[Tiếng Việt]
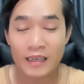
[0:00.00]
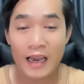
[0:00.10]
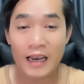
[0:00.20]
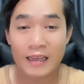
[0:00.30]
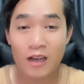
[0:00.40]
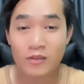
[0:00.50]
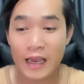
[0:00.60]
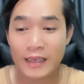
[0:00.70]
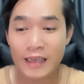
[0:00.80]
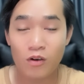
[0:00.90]
khá là cao
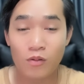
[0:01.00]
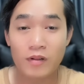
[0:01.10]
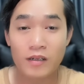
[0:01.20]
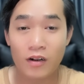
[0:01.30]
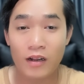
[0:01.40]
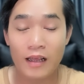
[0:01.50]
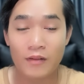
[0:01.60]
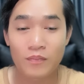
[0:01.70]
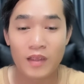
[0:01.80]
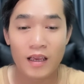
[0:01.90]
tay chắc cũng ờ, gọi
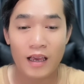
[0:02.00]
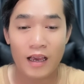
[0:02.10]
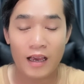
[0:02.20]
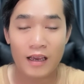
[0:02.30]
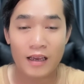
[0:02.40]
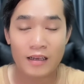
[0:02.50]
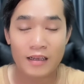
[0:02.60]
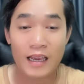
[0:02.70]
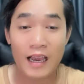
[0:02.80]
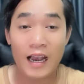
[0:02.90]
là
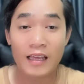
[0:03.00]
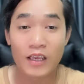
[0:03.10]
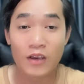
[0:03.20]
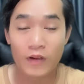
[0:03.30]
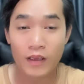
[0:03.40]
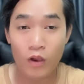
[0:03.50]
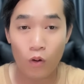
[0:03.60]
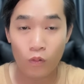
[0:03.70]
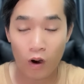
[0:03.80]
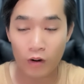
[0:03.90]
à, khá là nhiều phi
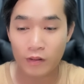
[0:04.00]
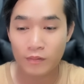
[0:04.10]
vụ rồi